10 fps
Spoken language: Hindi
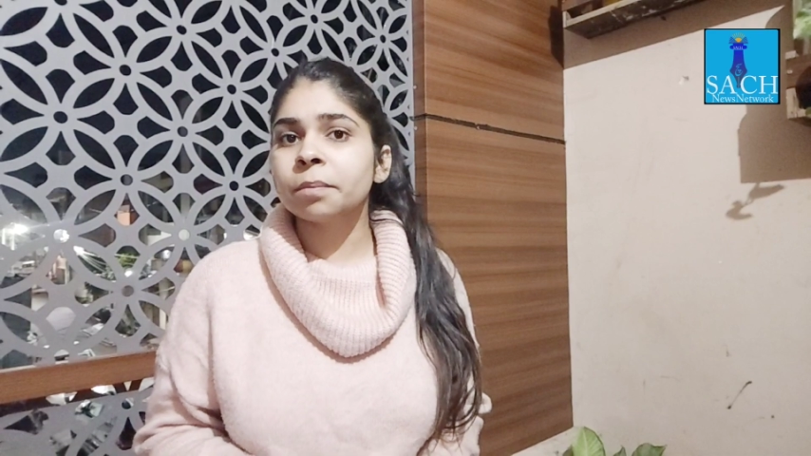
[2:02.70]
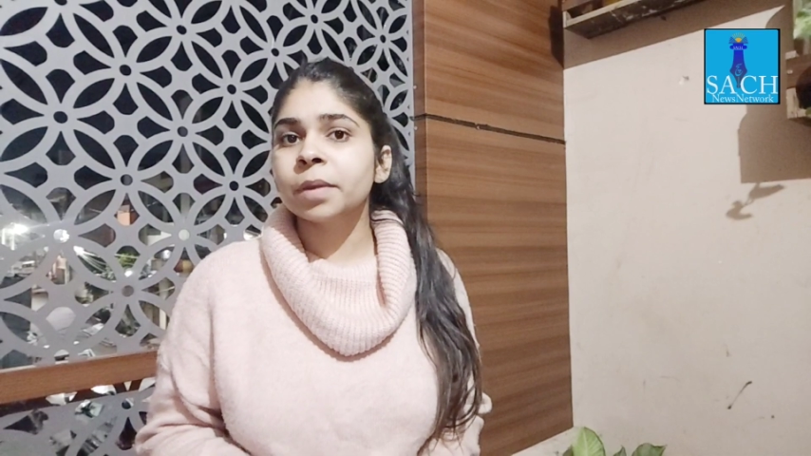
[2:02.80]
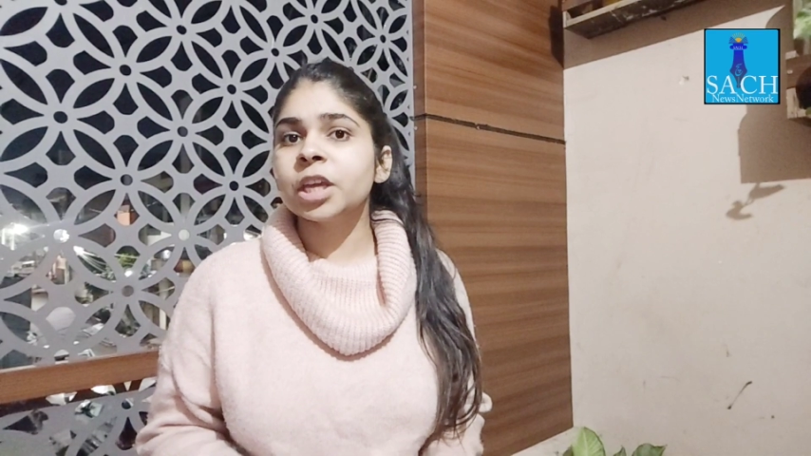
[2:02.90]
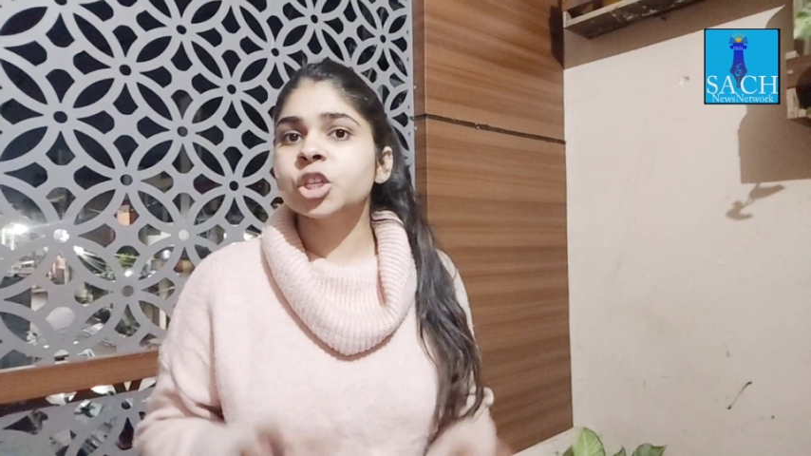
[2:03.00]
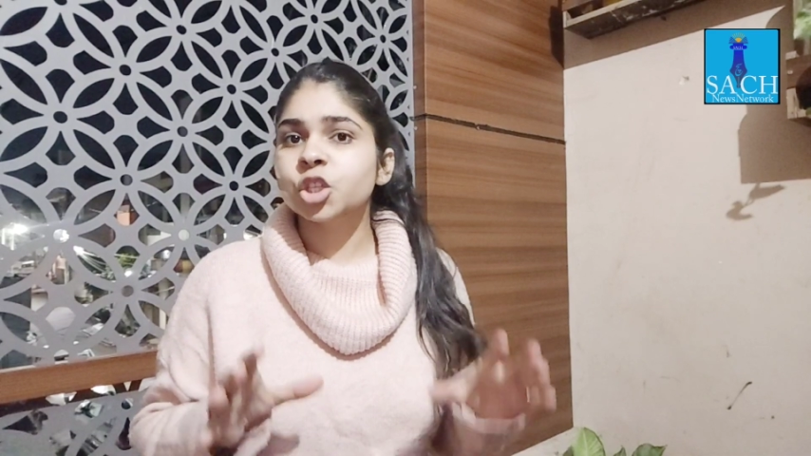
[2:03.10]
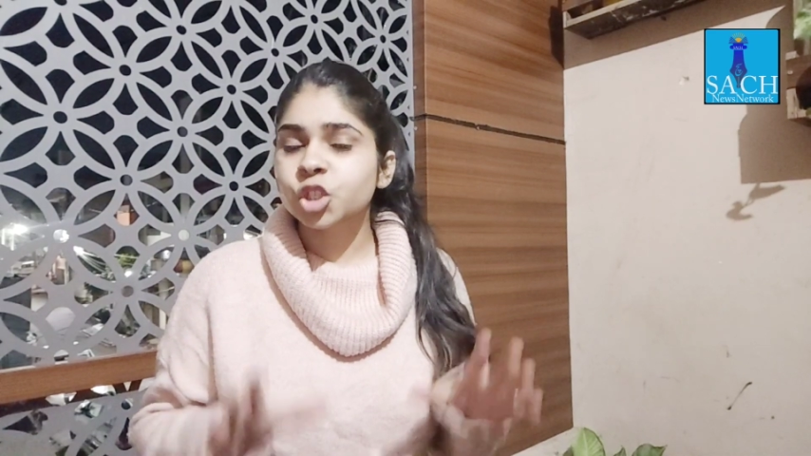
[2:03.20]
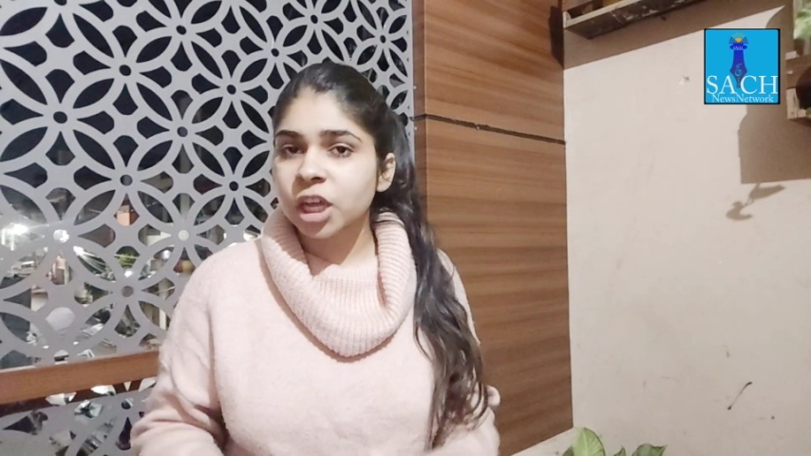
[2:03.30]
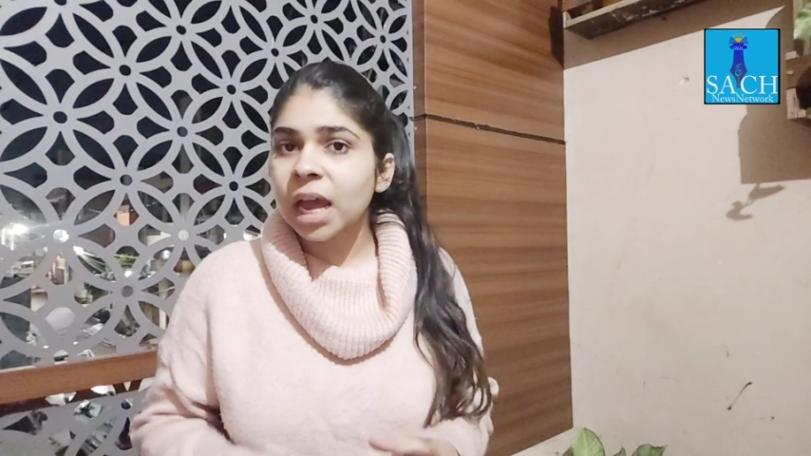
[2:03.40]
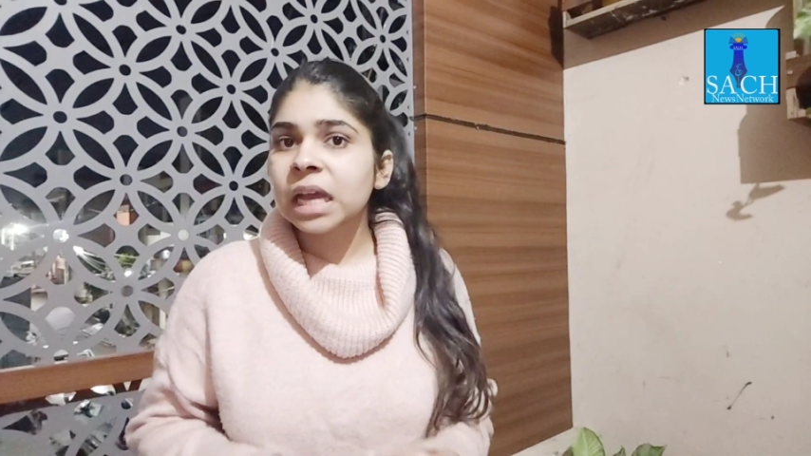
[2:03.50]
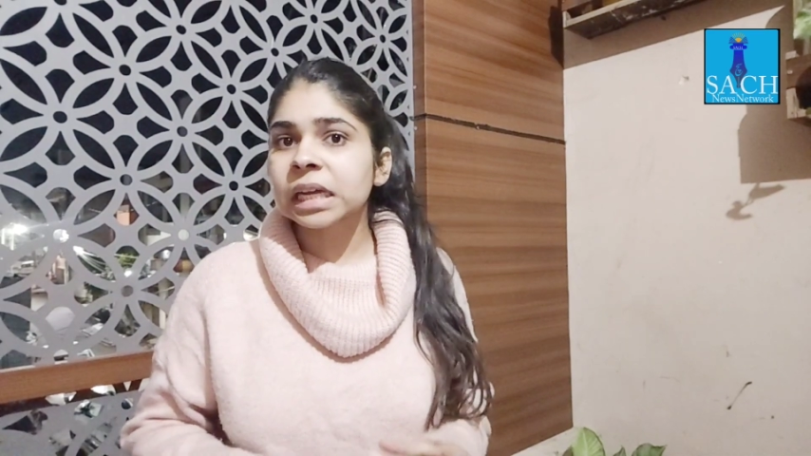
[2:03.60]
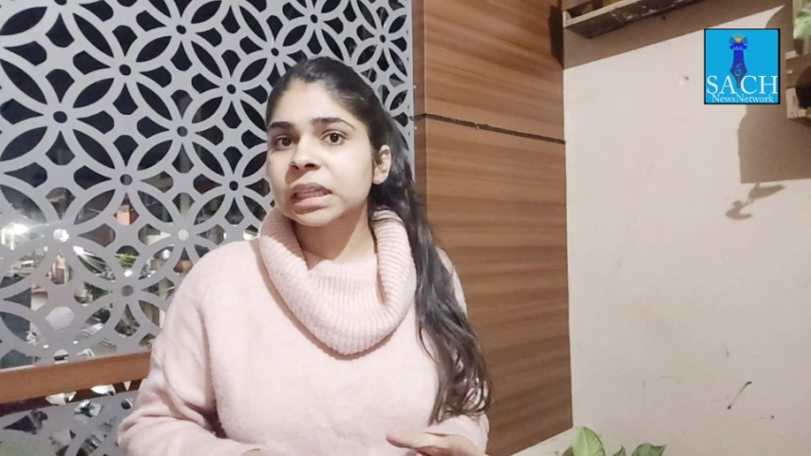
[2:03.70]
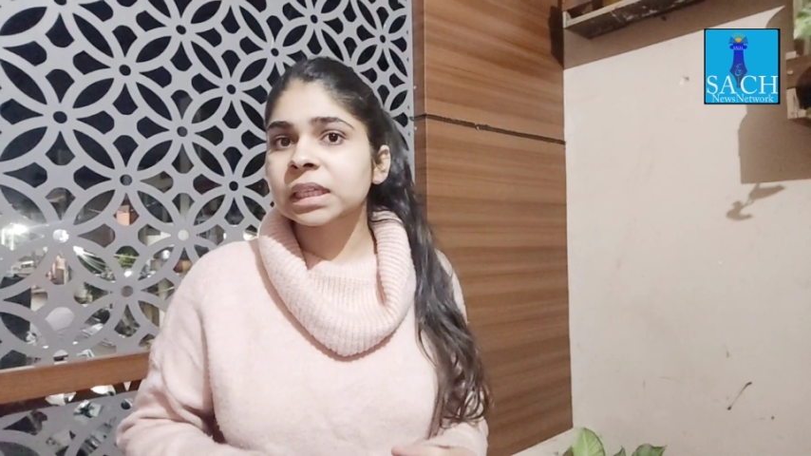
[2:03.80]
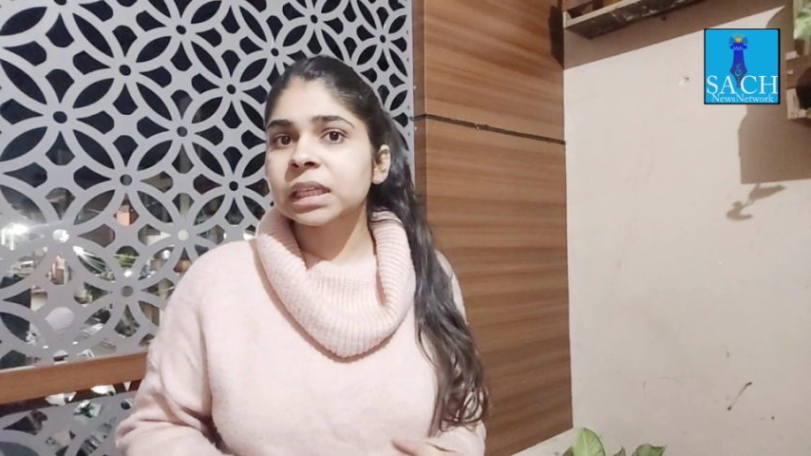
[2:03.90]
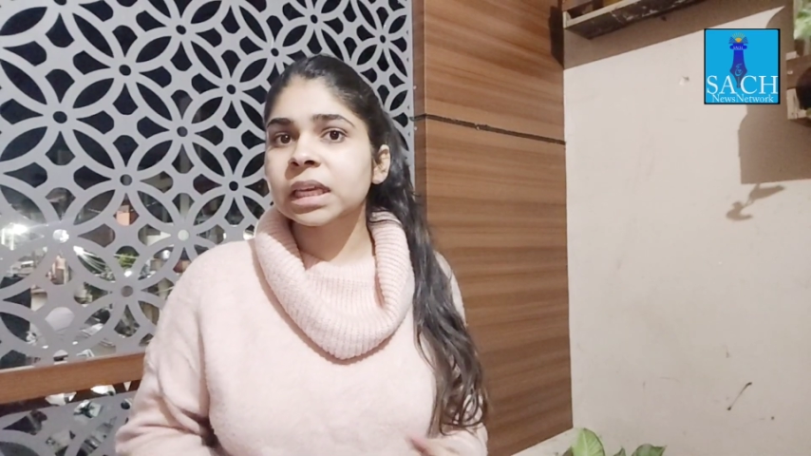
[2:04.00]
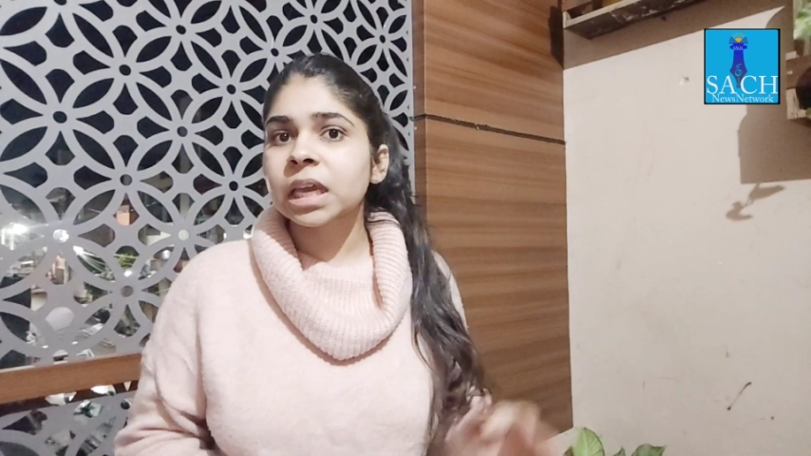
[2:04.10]
के बीच चला
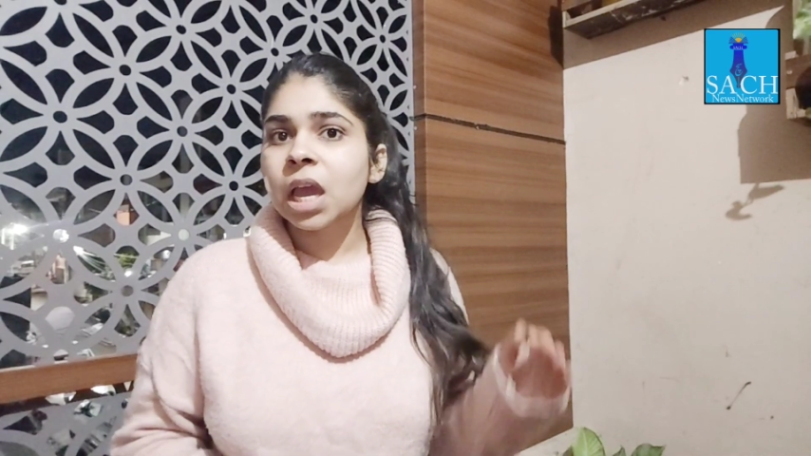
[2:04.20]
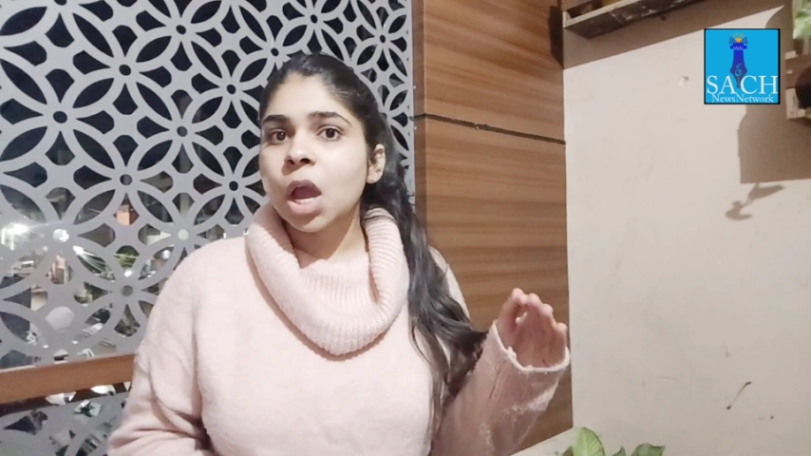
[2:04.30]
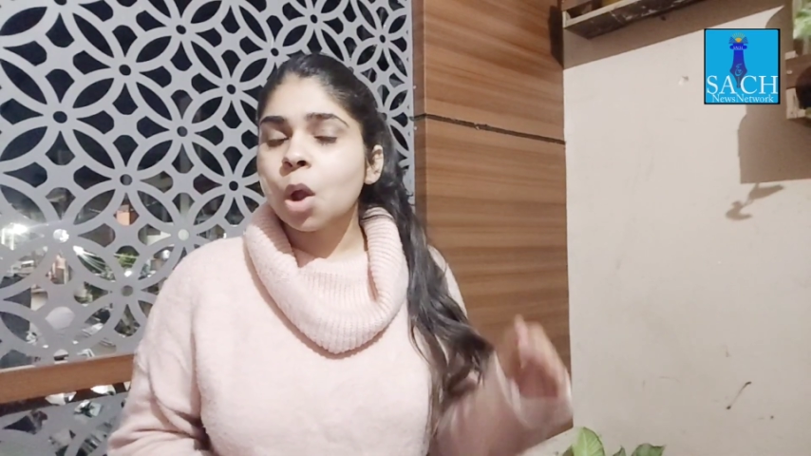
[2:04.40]
करती थी